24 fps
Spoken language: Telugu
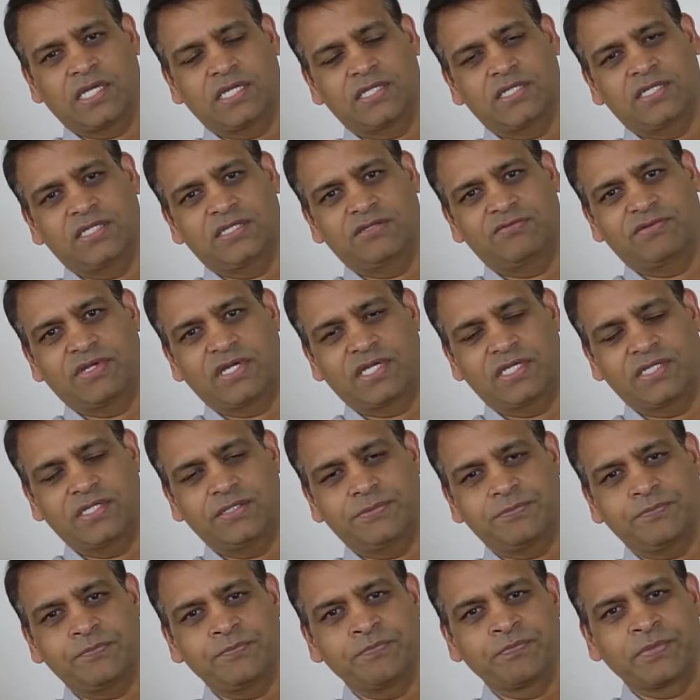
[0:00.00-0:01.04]
కానీ ఇవి కానీ
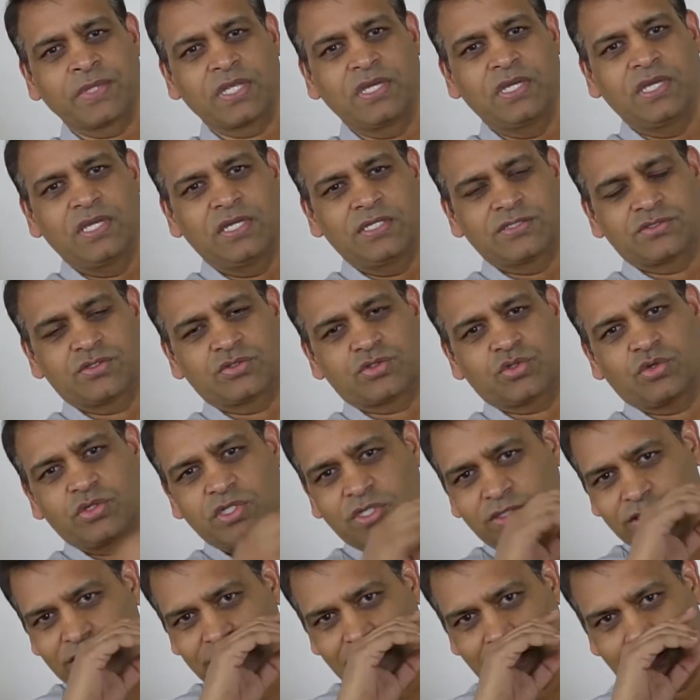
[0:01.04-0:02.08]
సో
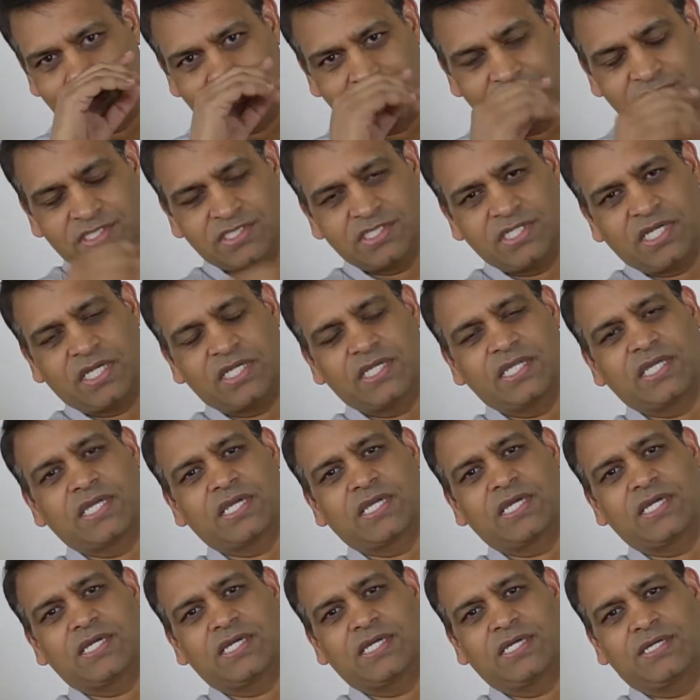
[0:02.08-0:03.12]
సోనీ వచ్చినప్పటి నుంచి అన్నీ
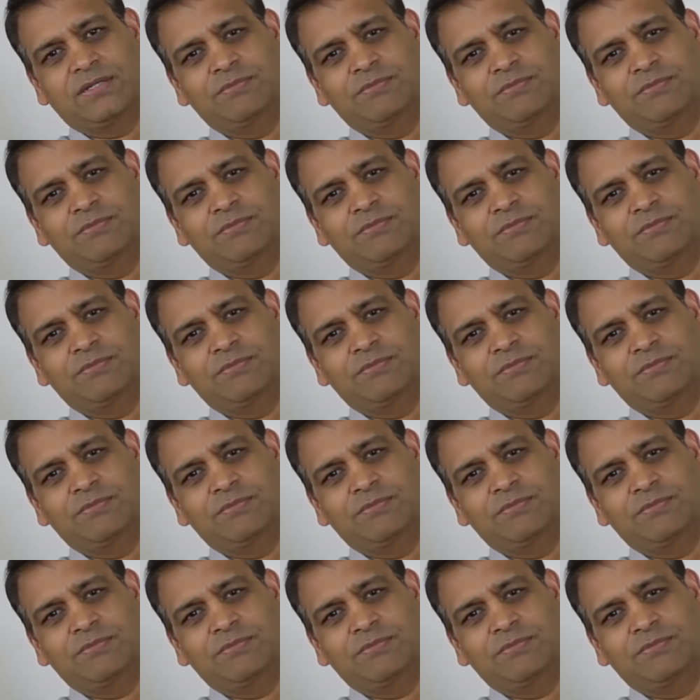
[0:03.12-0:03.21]
ఇంకా